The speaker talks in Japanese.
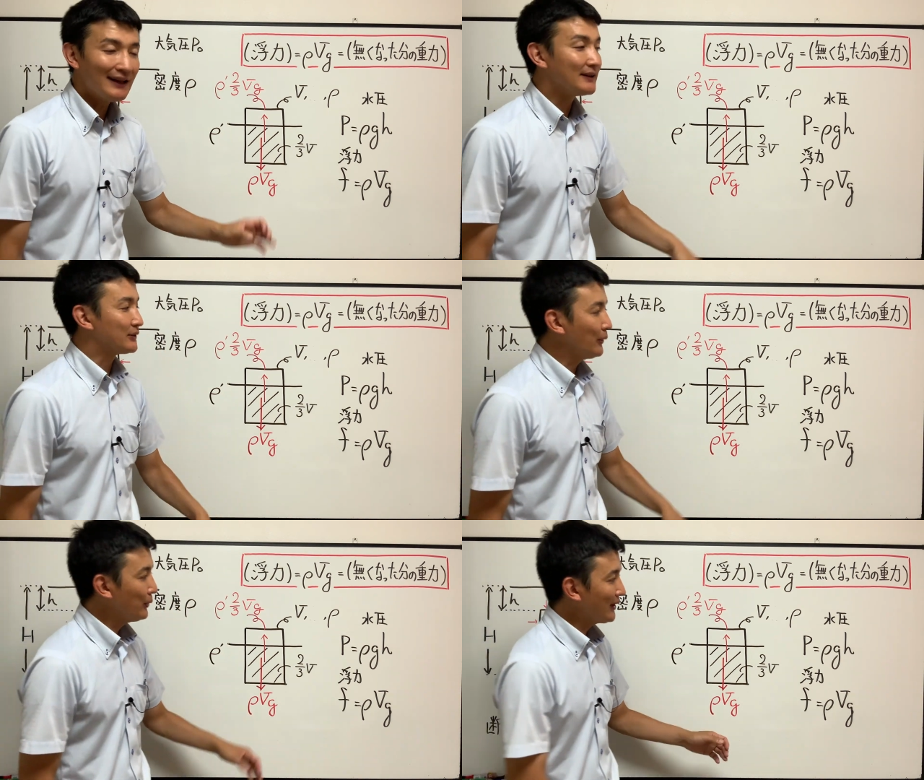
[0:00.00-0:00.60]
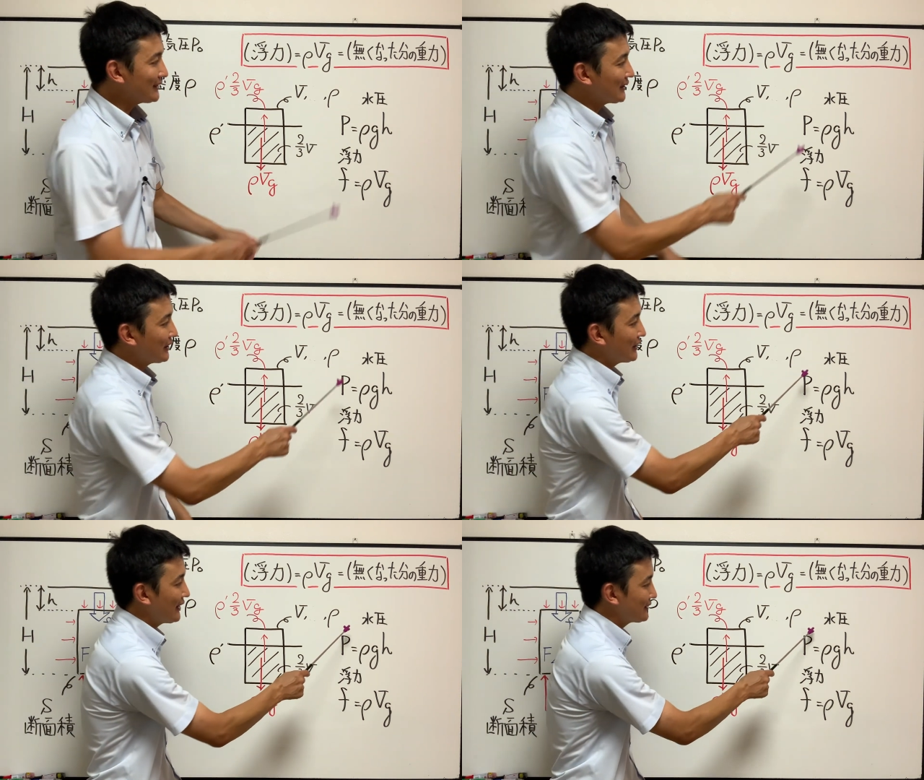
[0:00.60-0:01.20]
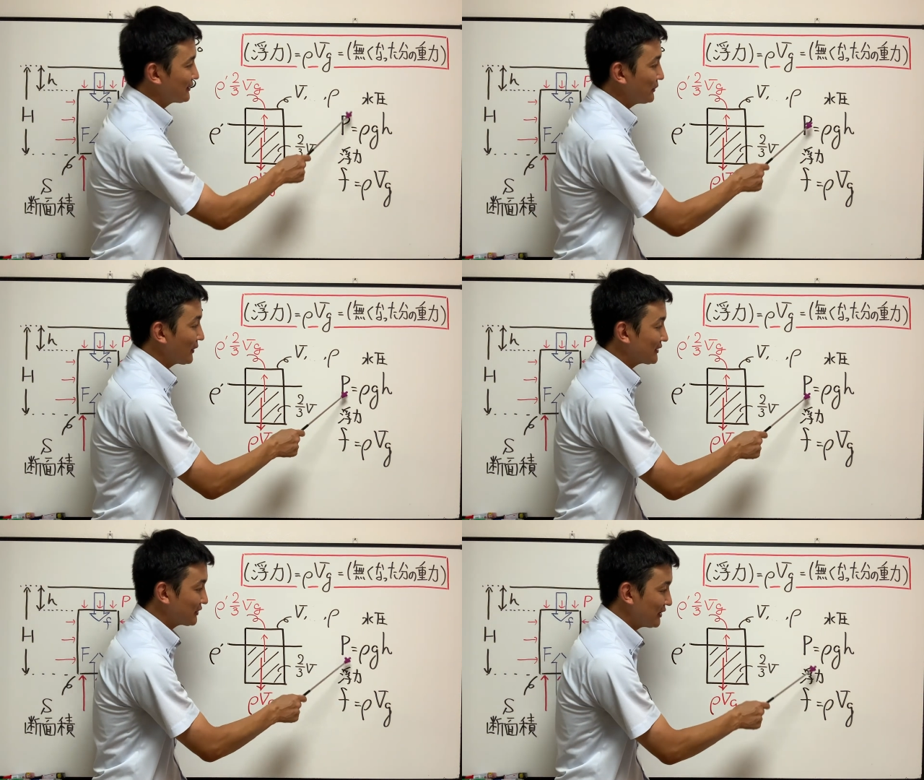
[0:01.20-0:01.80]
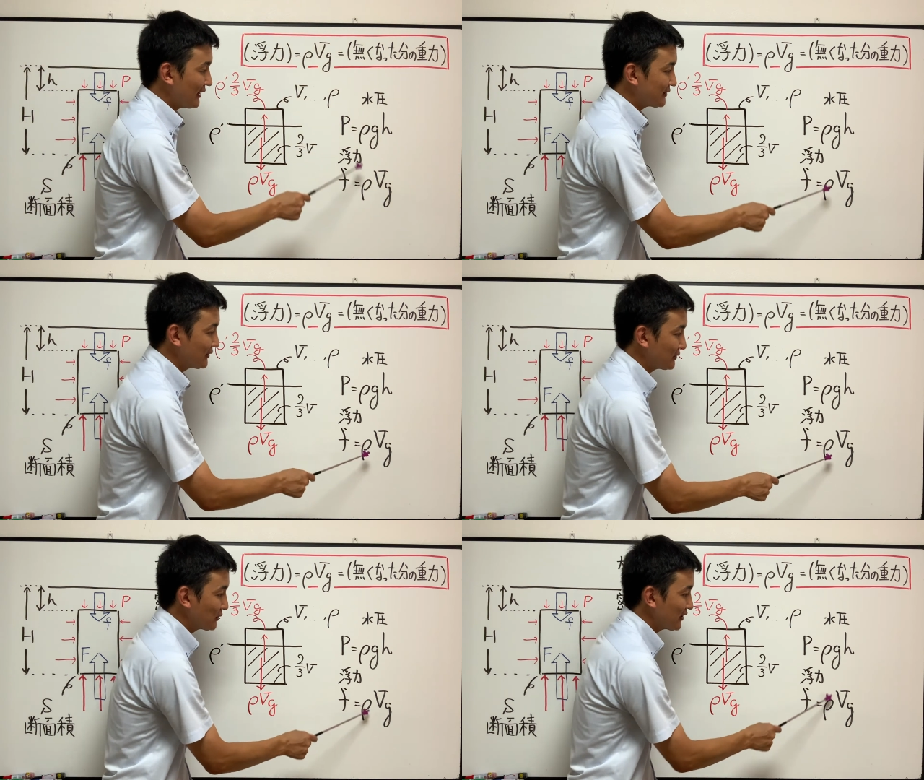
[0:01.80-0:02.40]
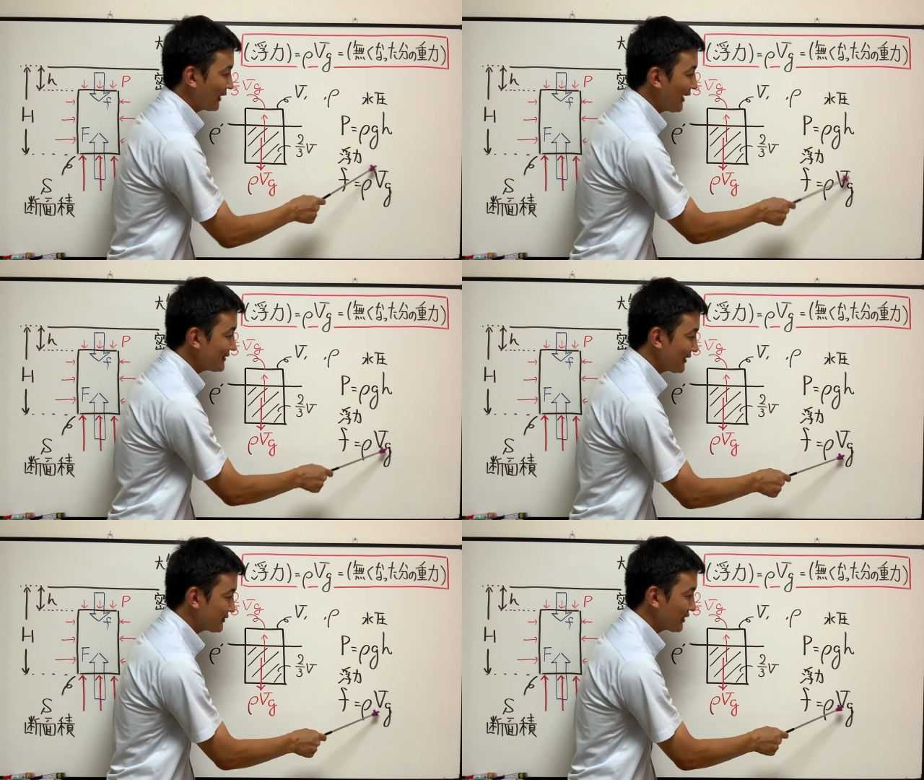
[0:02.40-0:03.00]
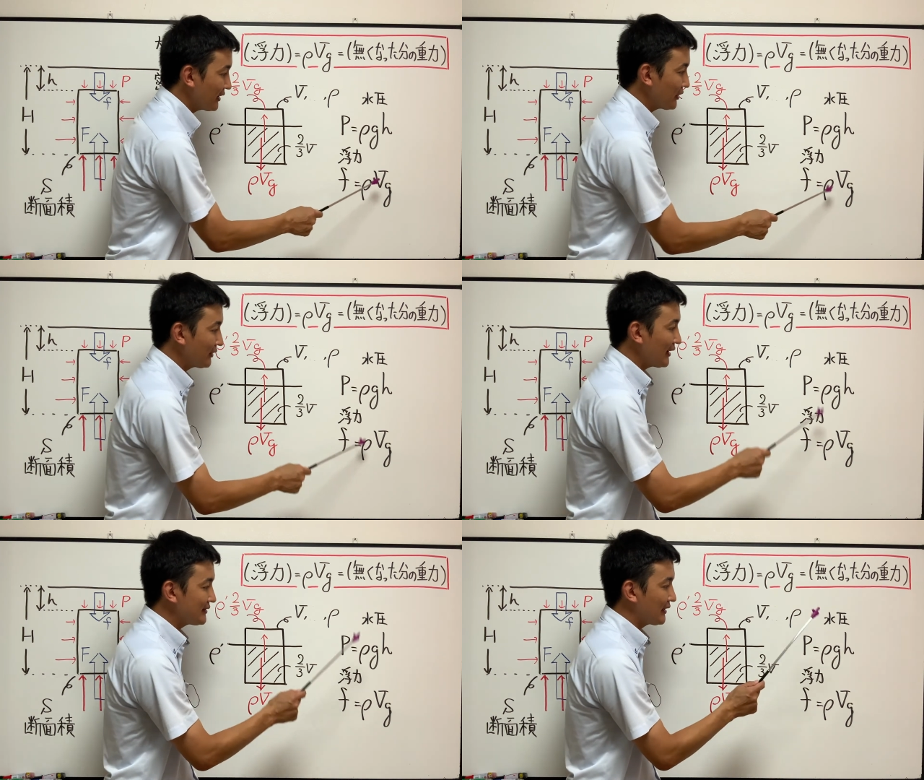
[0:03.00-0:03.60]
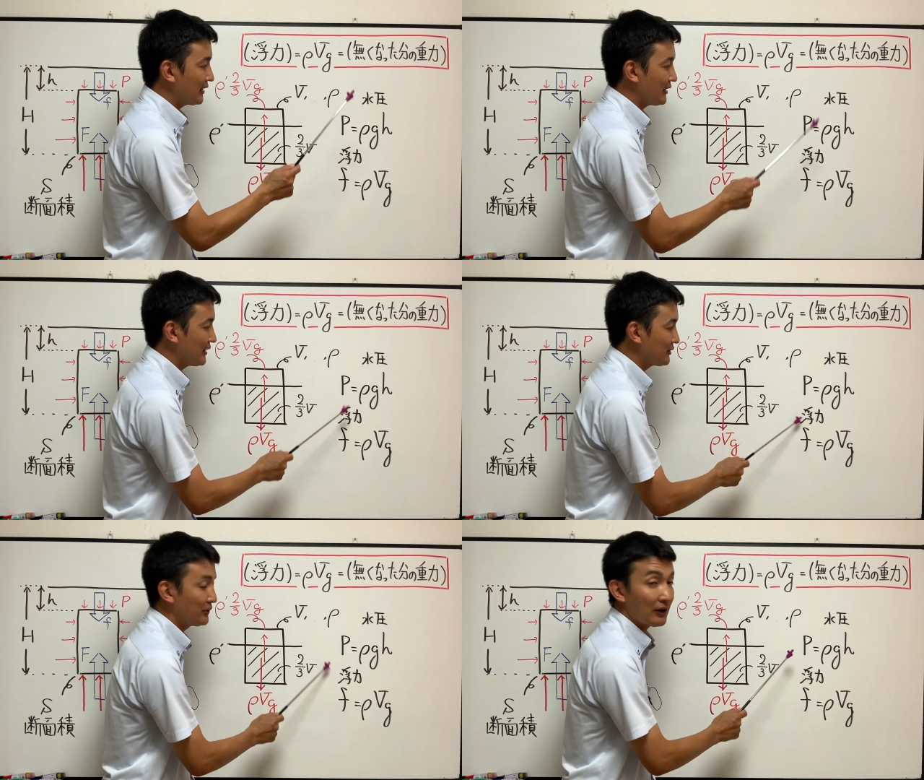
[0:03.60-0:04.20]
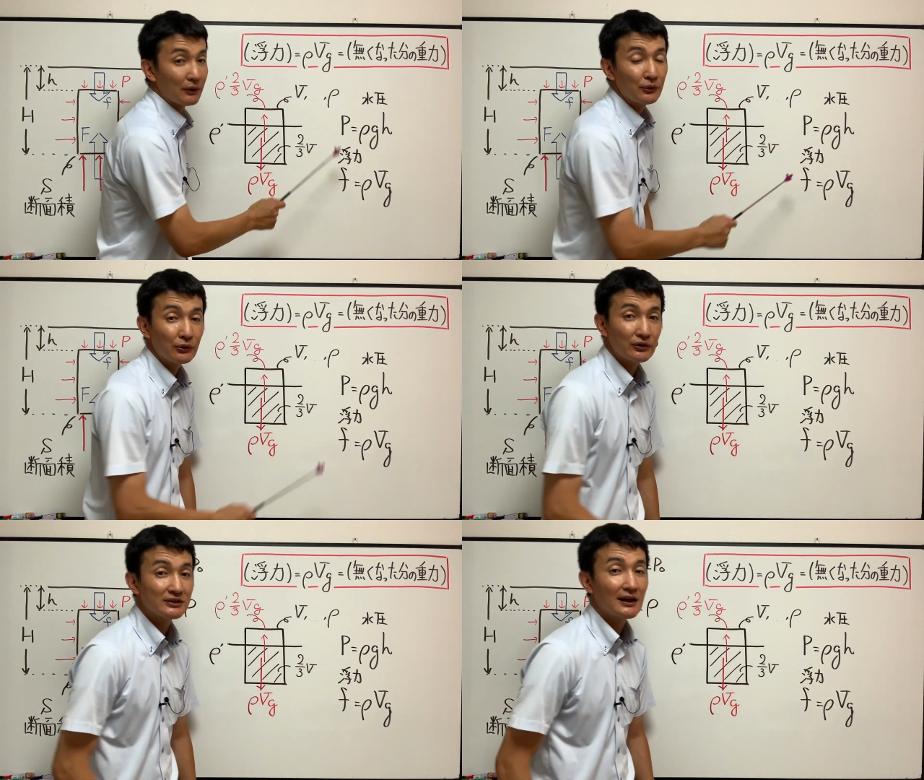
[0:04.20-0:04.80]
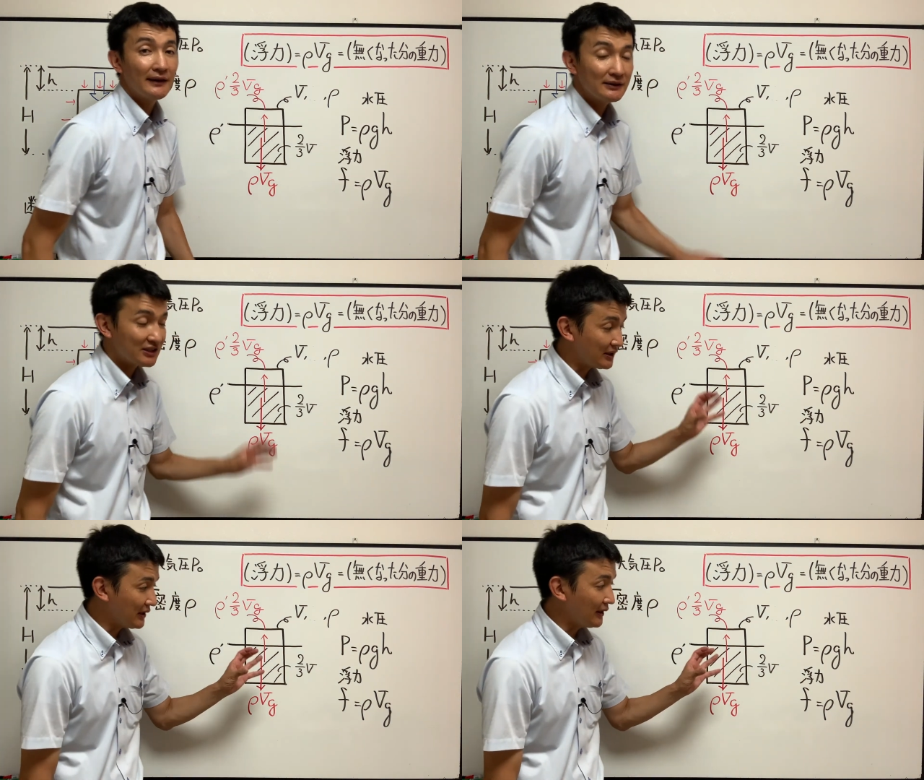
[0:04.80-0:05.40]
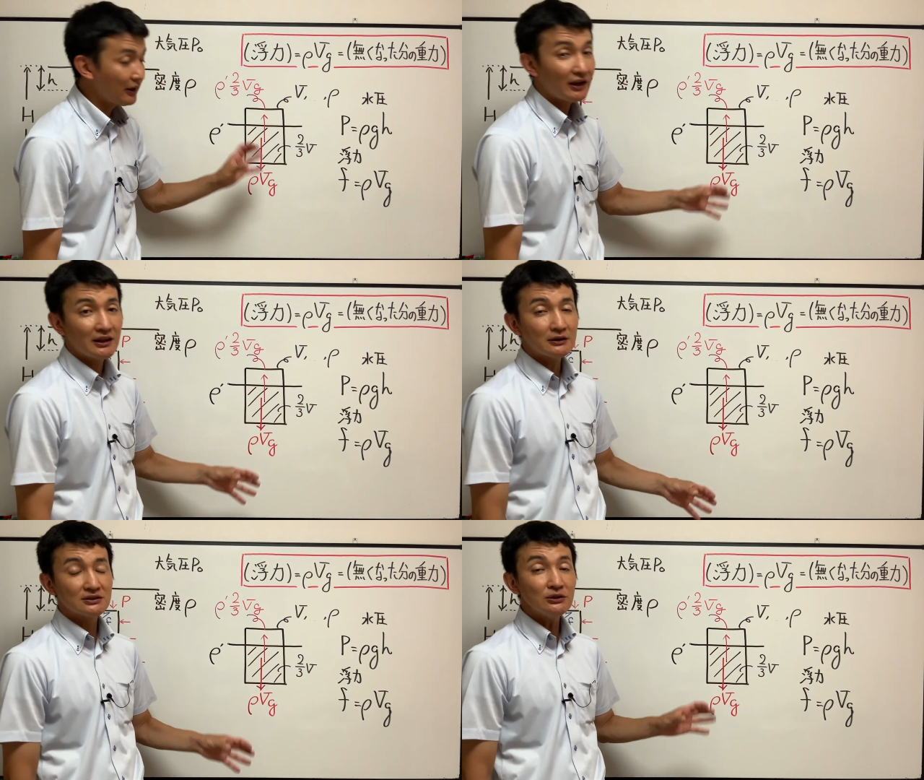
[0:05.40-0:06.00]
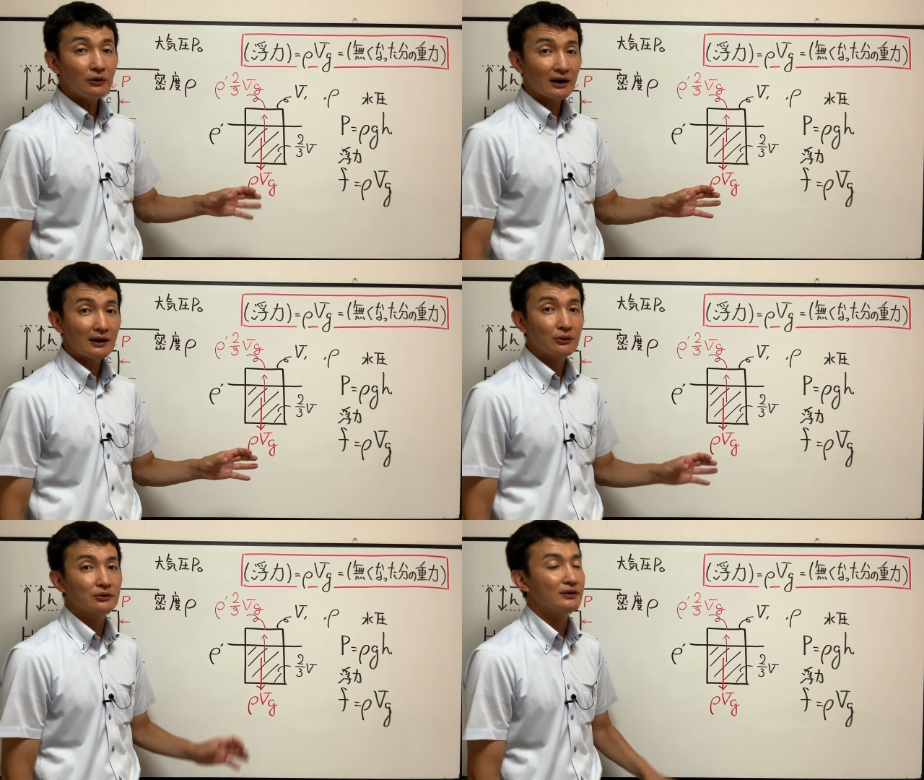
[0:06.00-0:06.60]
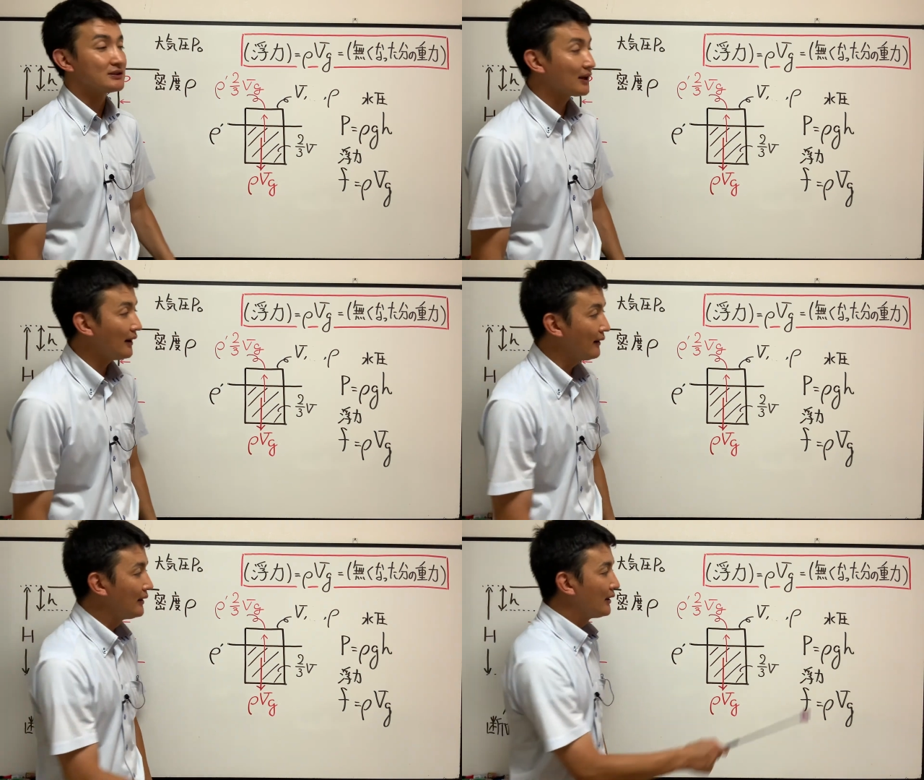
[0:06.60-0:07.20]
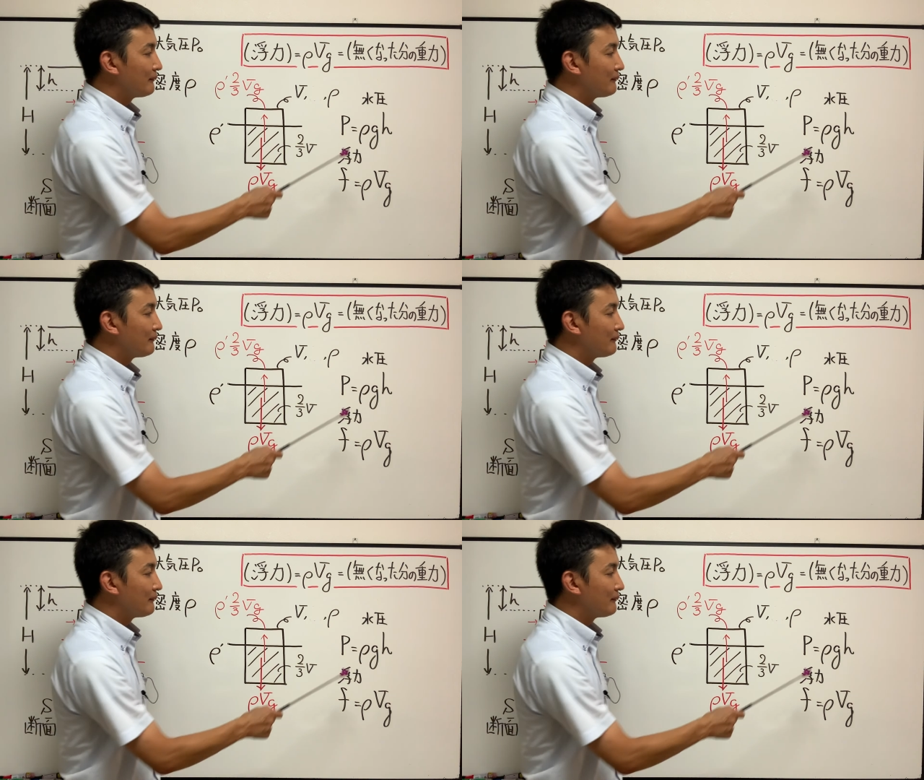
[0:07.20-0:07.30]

なんですよ深さに比例するのが水圧そして体積使ってる体積に比例するのが浮力ですかね実験でやったらすぐ分かることですから、